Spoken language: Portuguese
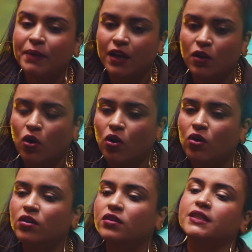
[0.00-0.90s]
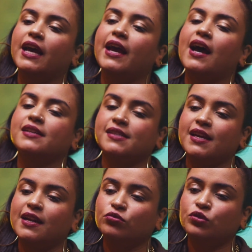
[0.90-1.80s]
melhor né, a
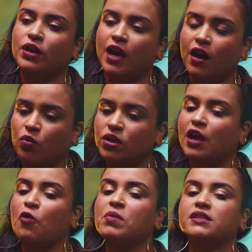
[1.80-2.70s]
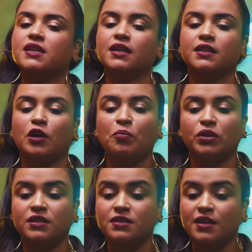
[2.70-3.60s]
cena autoral, que é uma cena que tem um
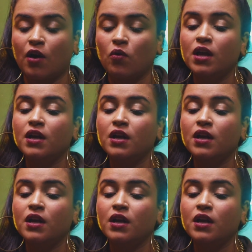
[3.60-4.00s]
potencial